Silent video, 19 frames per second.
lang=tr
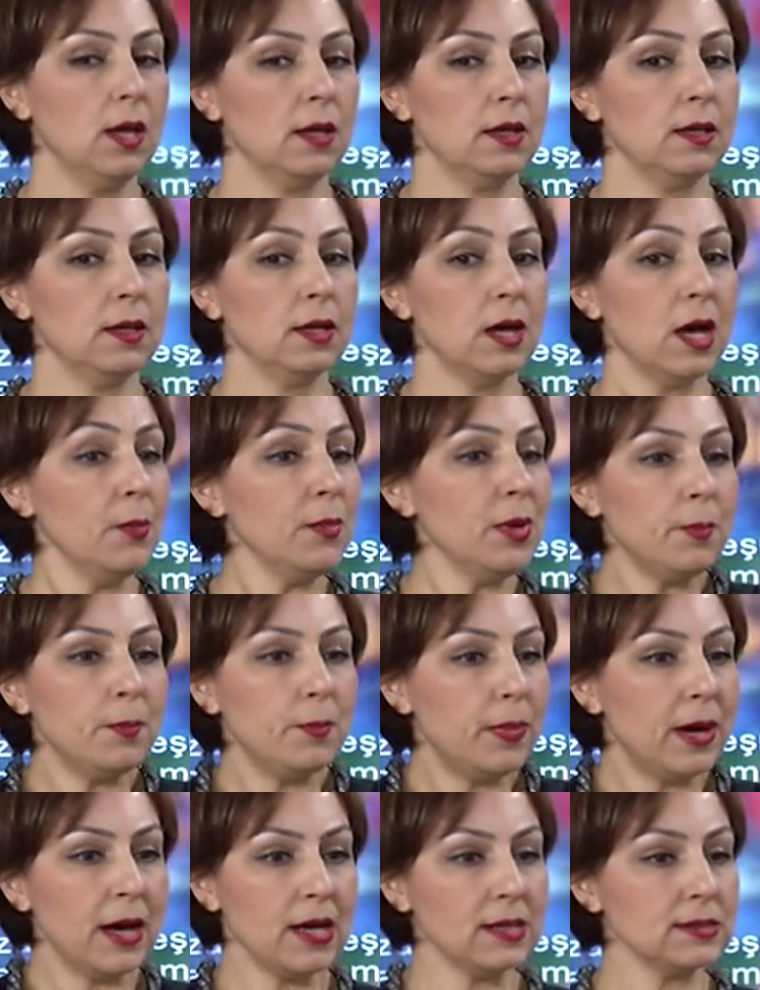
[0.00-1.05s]
E, ama
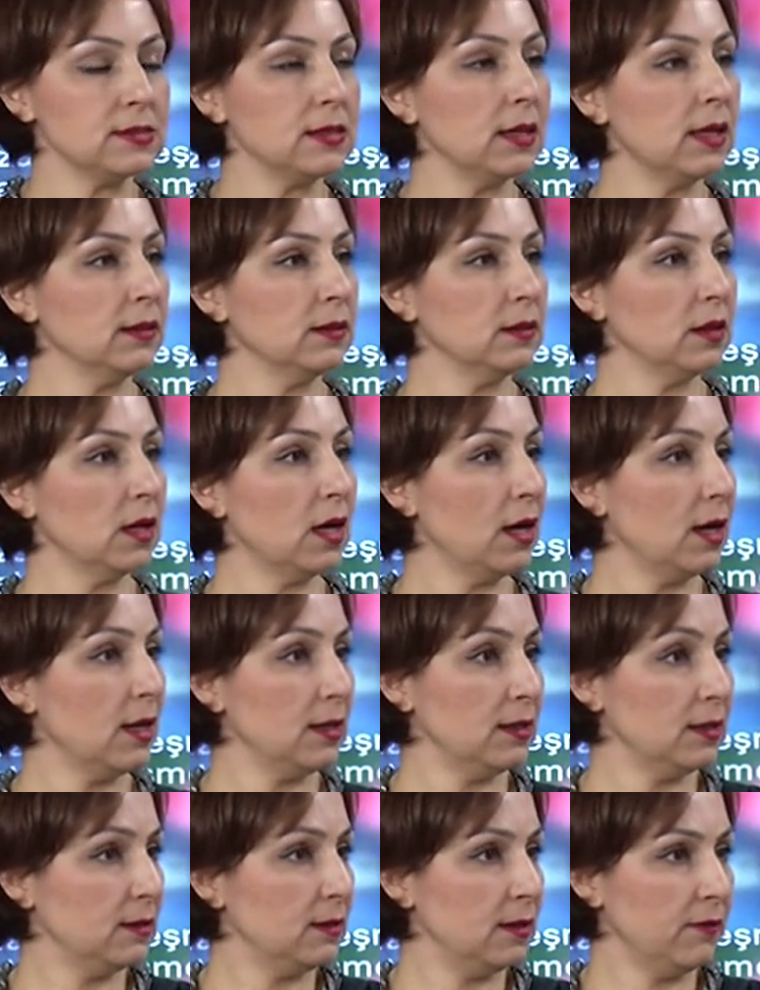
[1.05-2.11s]
bazen
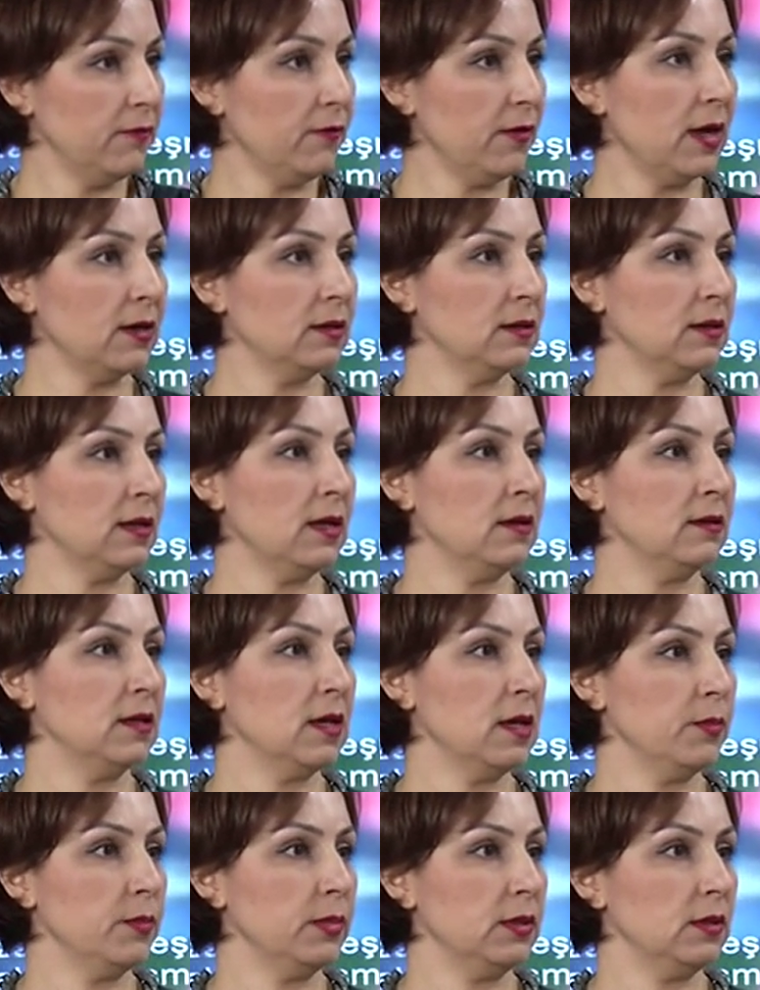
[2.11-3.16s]
ailede
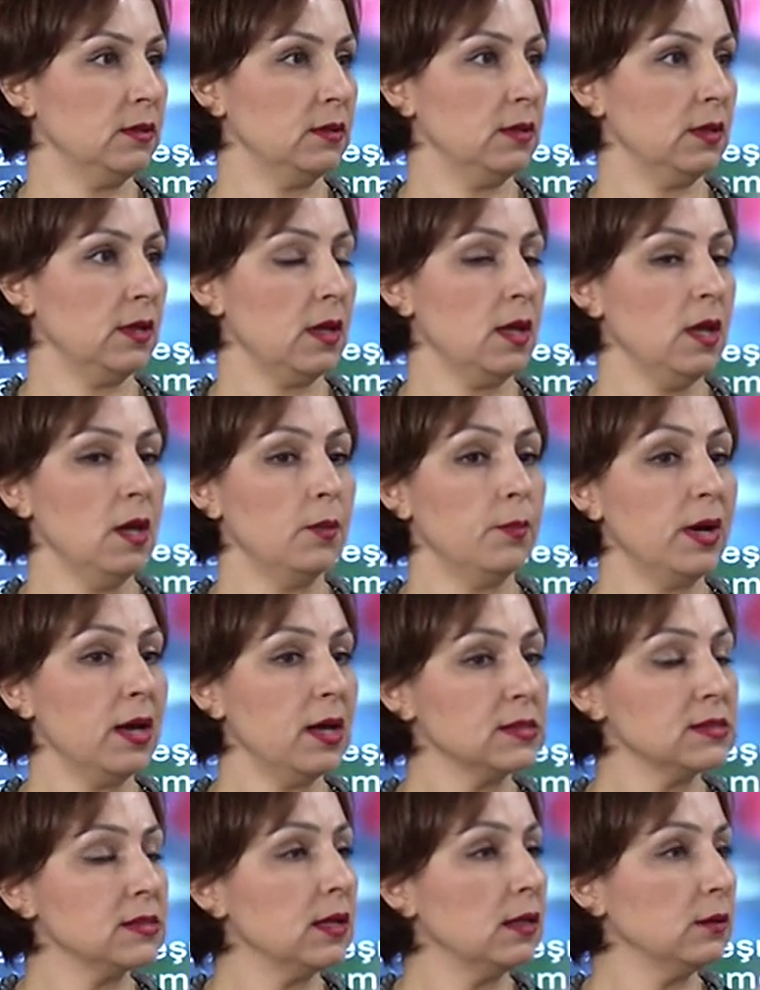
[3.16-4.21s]
fertlerden birinde,
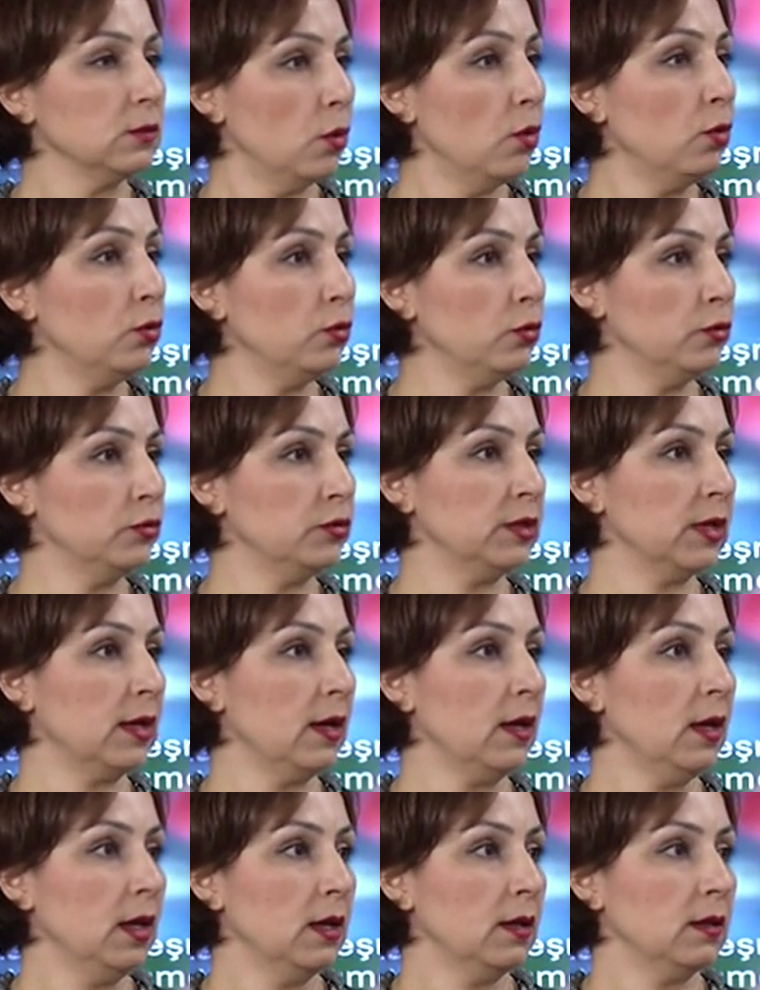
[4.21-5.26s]
bazen
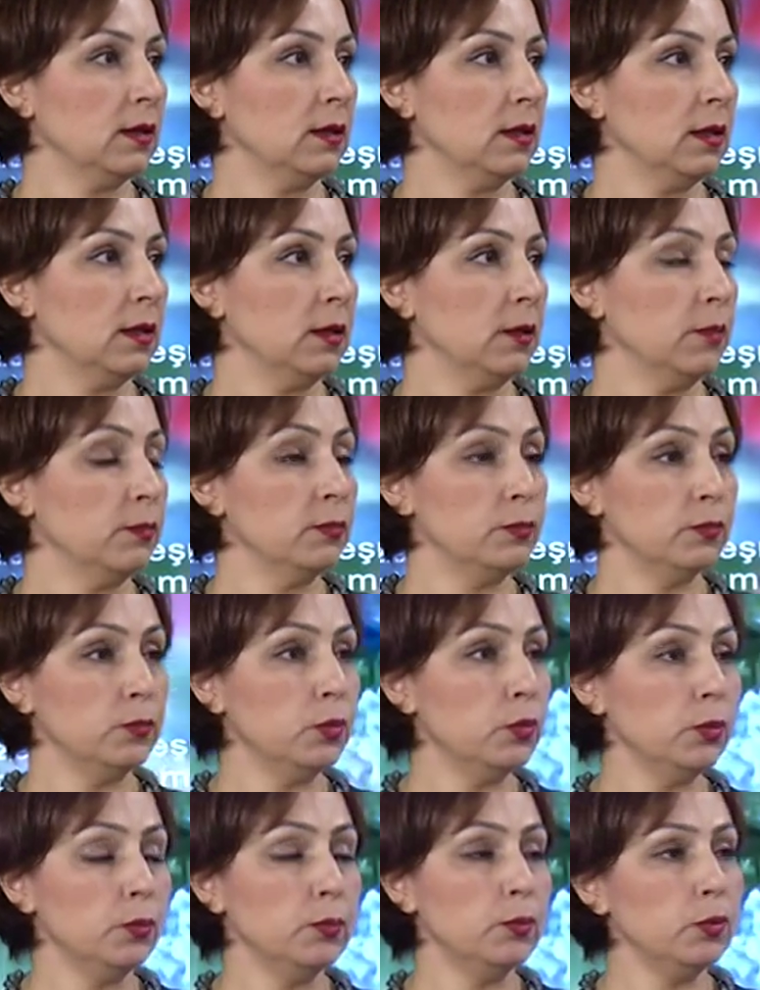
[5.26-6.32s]
okulda e,
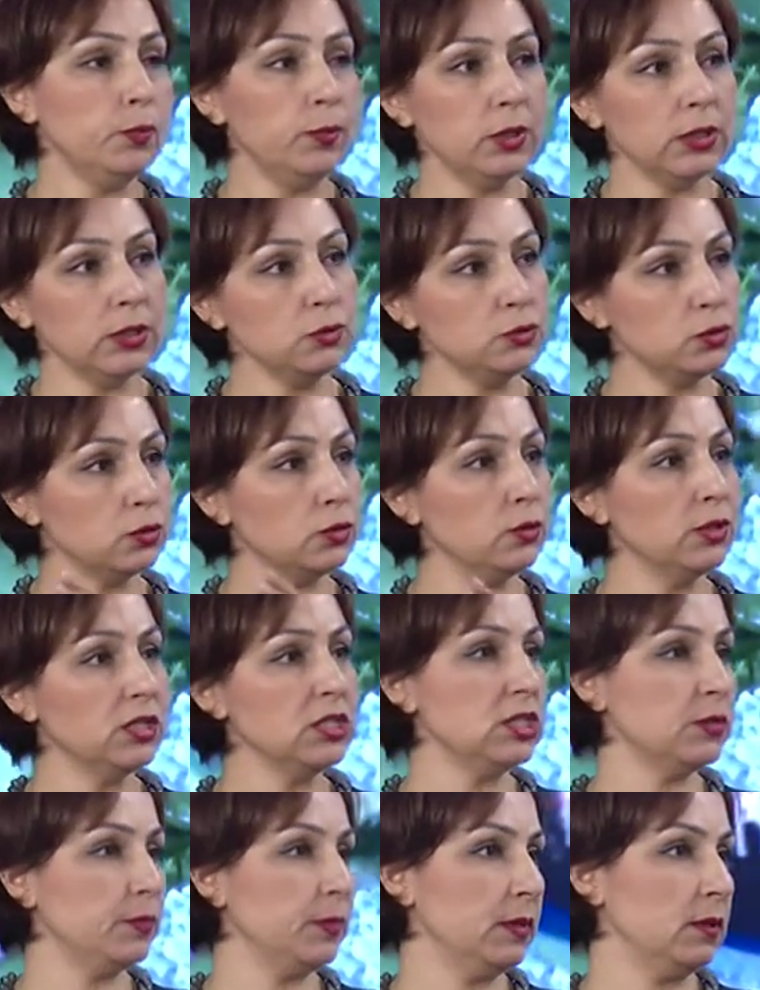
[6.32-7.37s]
bu, bu bir üçlü
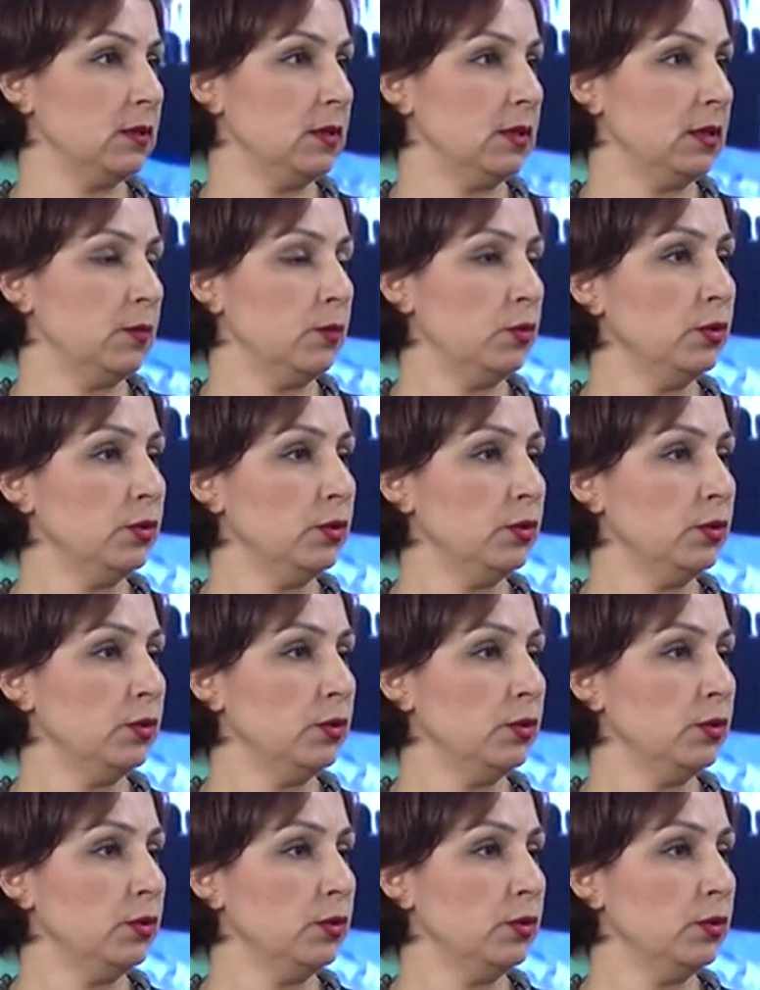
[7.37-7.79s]
işbirliği.